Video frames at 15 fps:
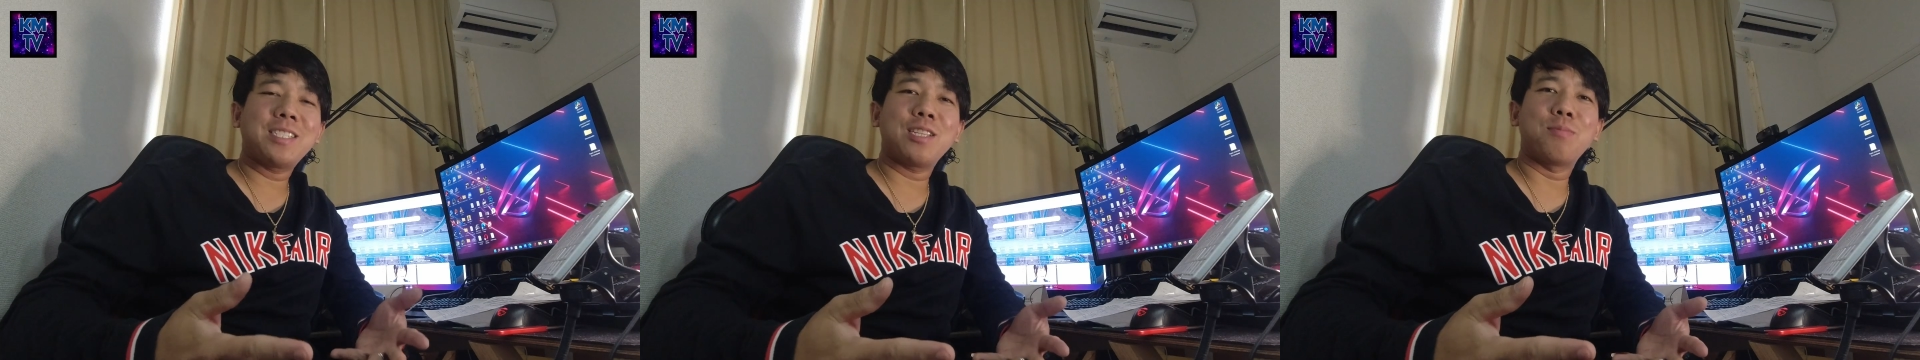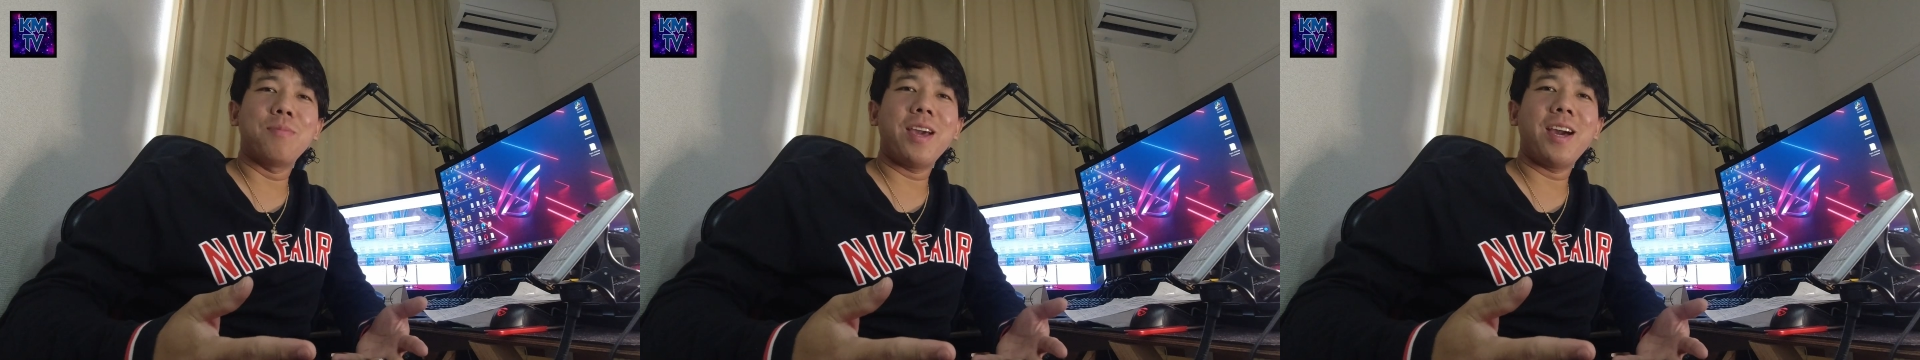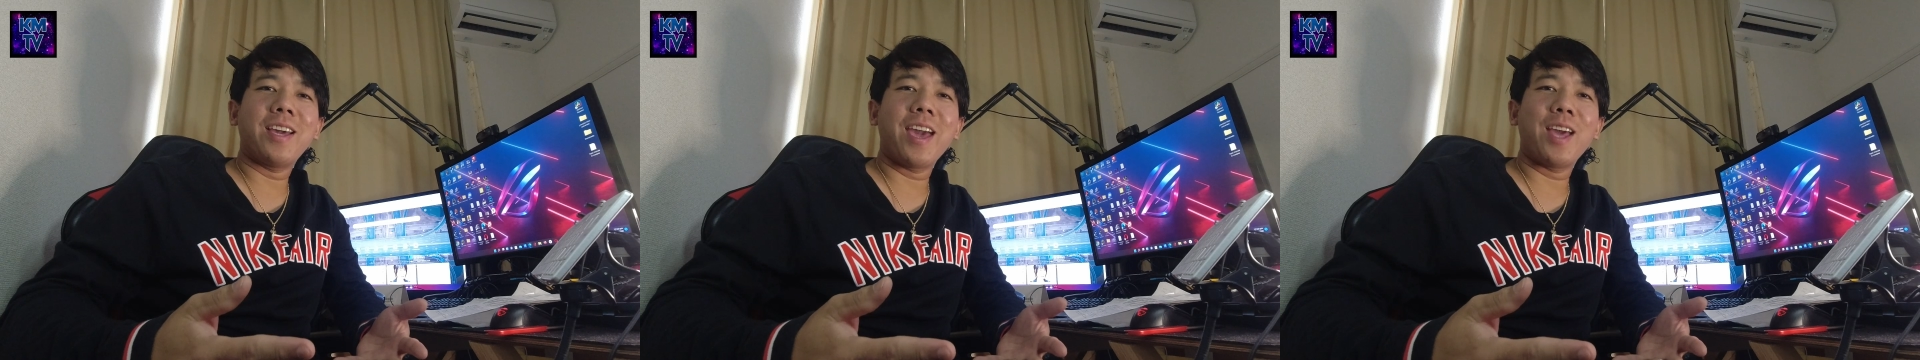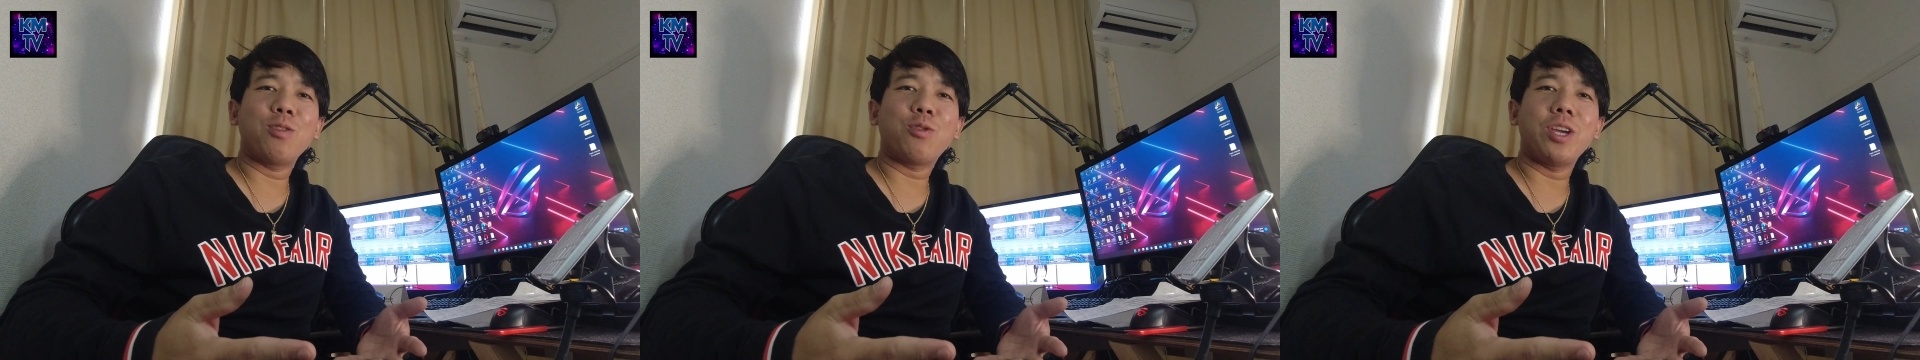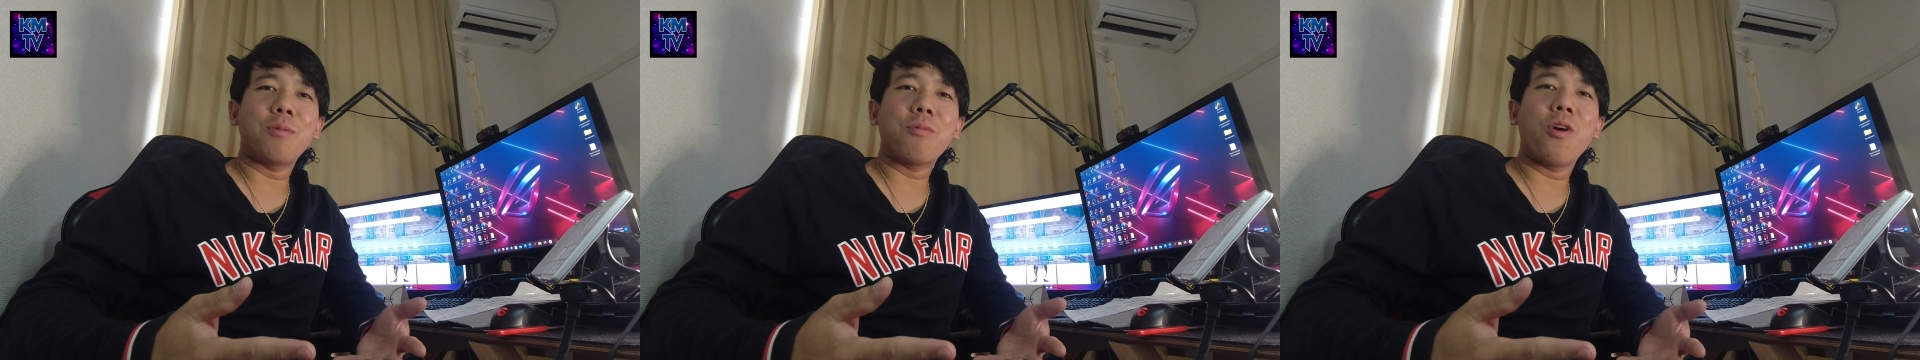It's me again,
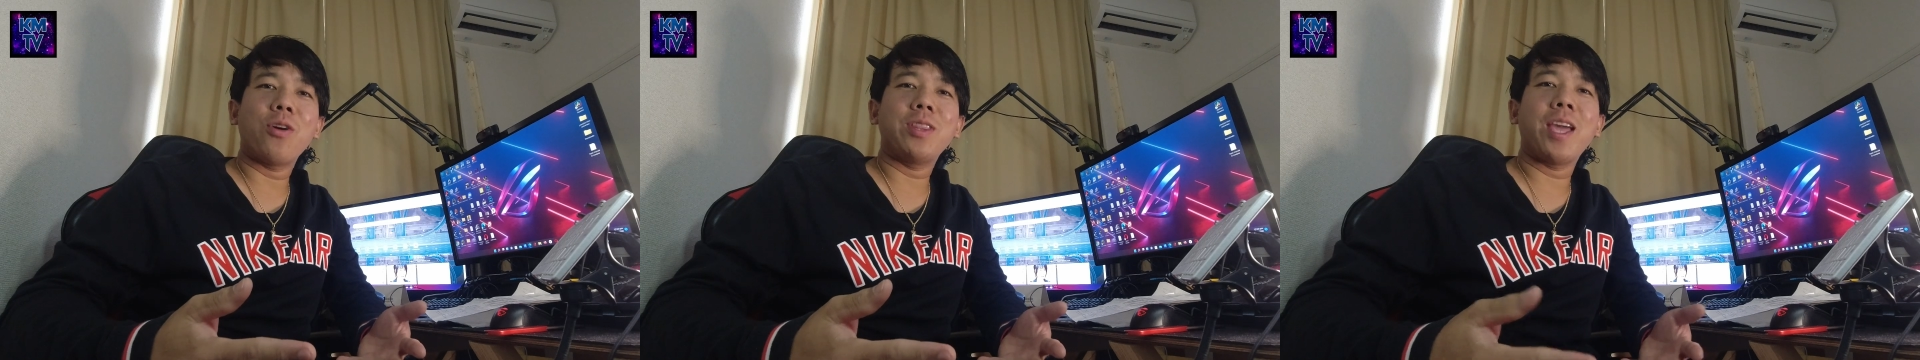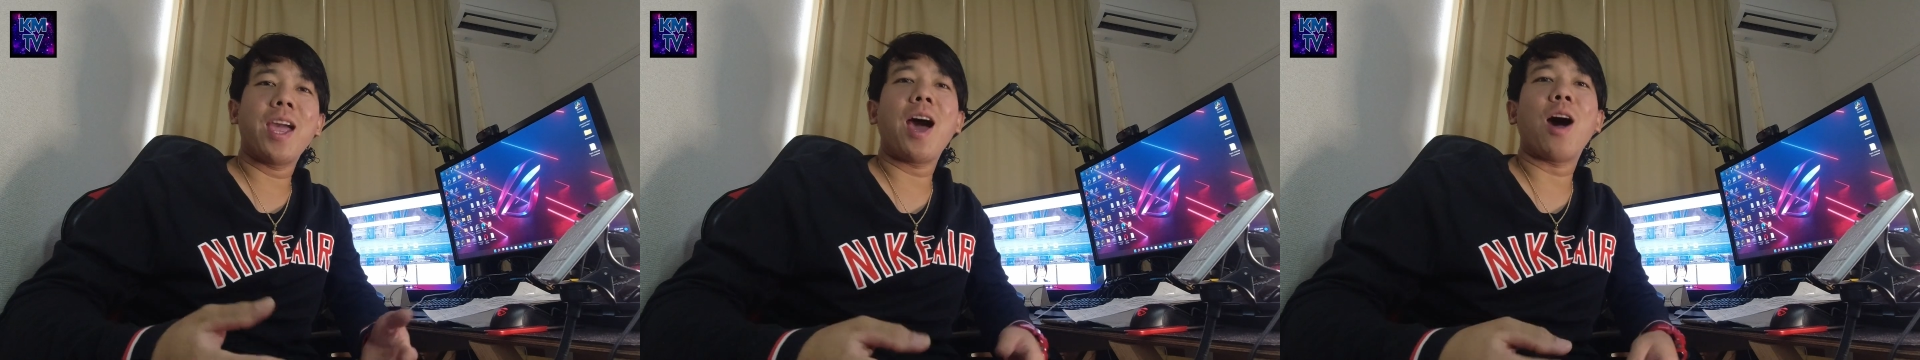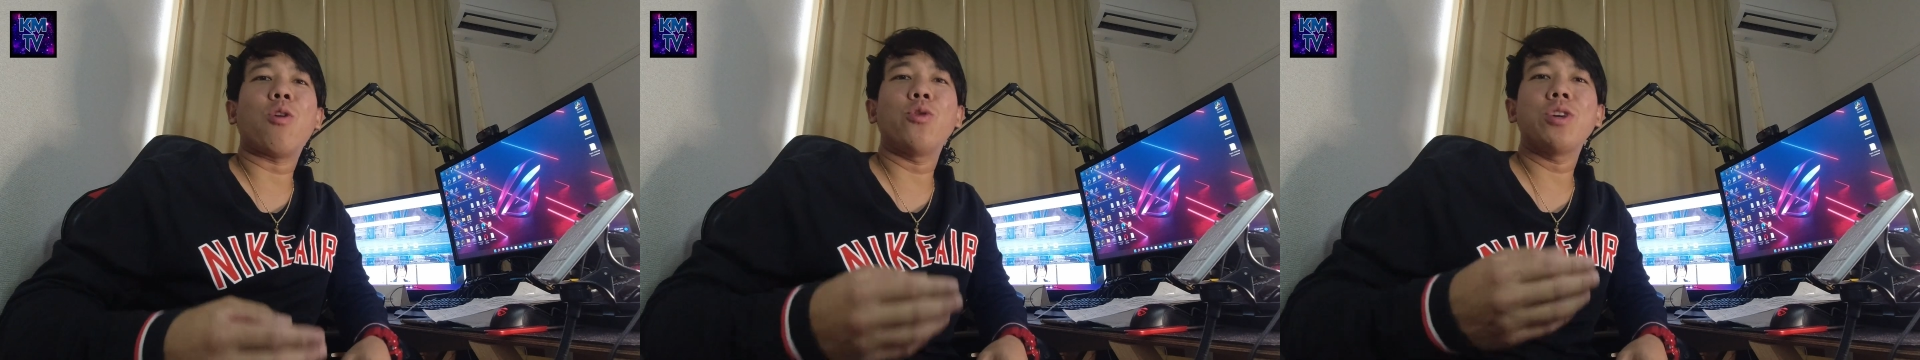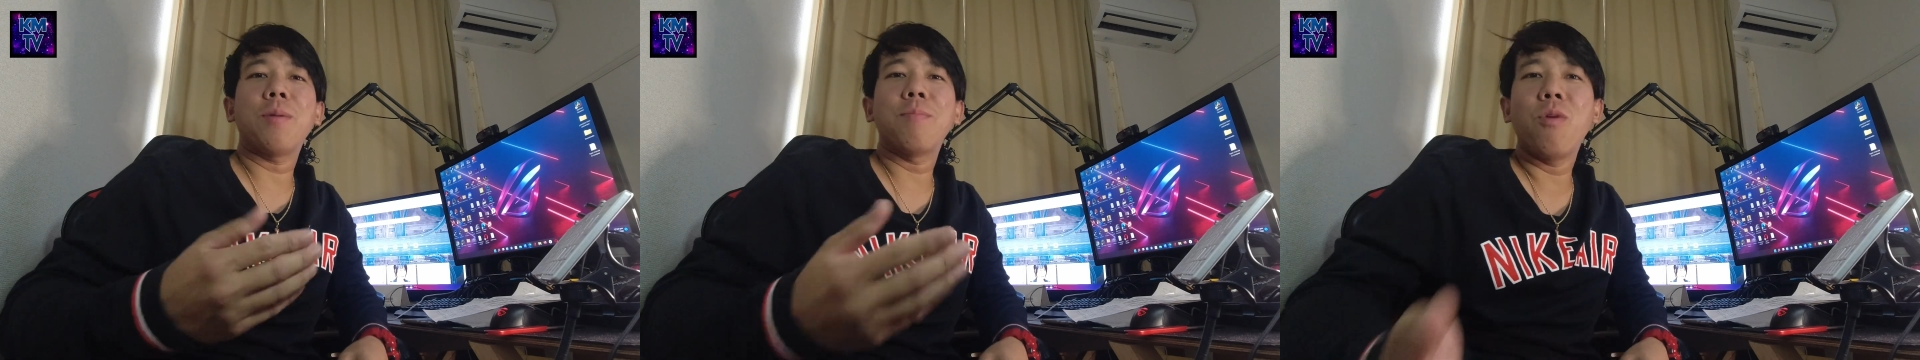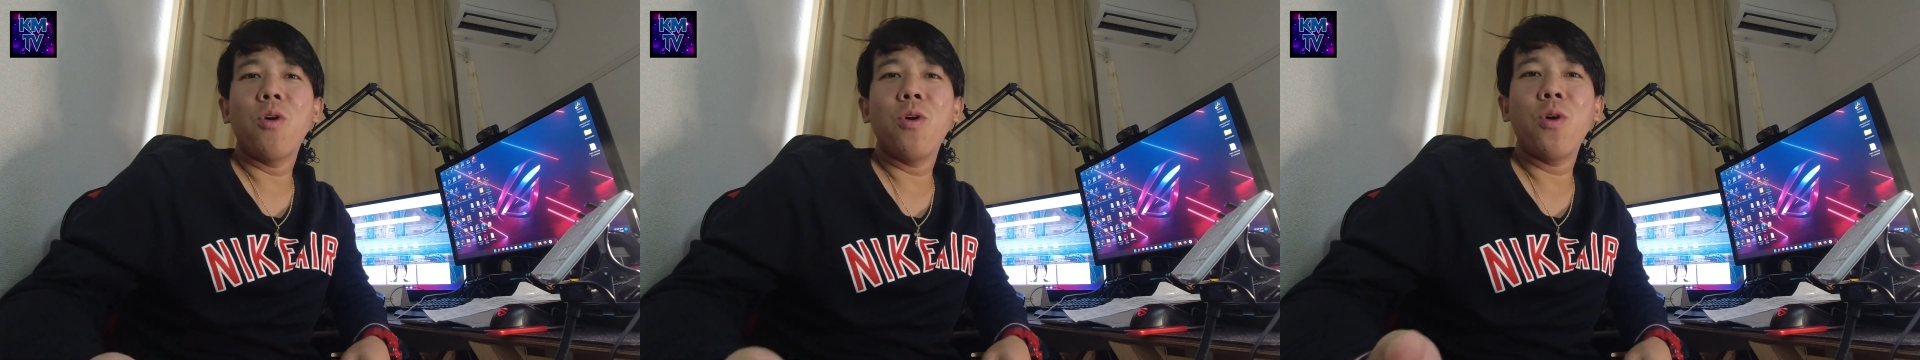Kuya Monde, ang kuya
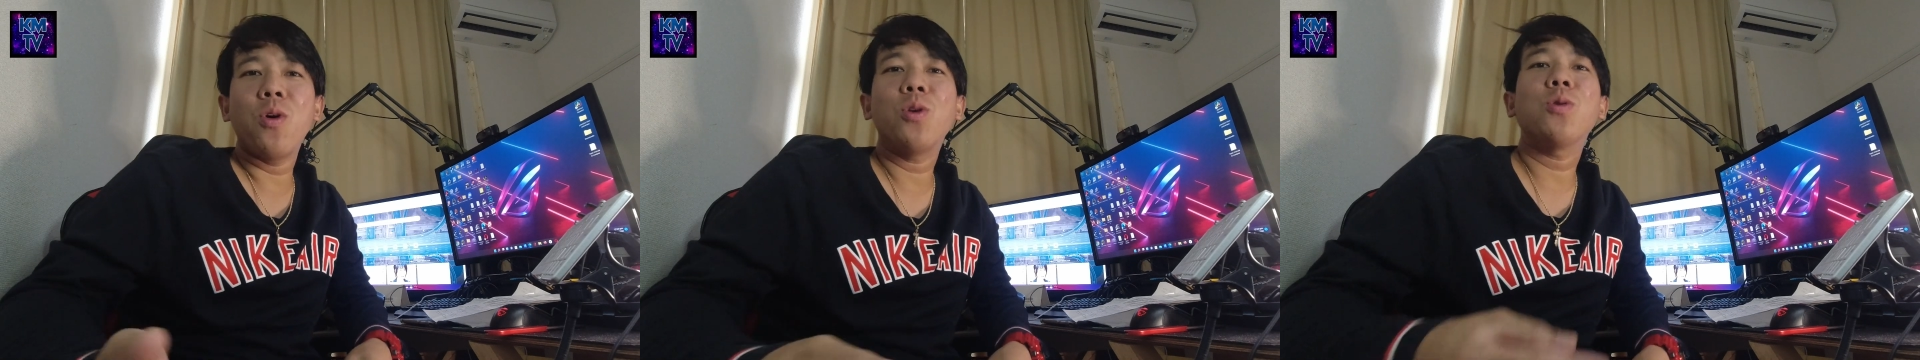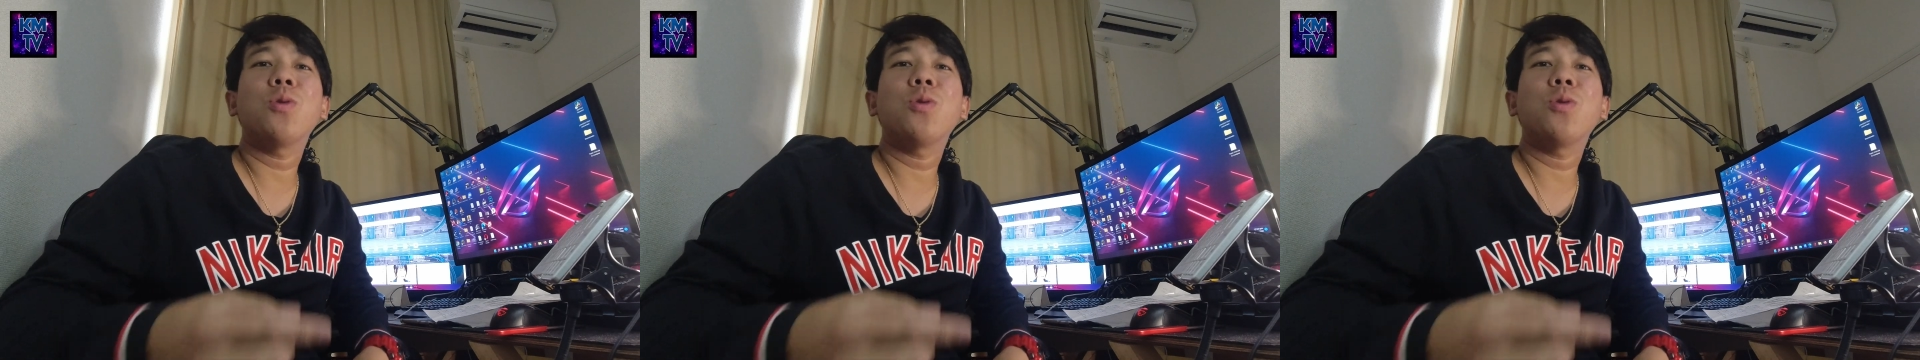mo,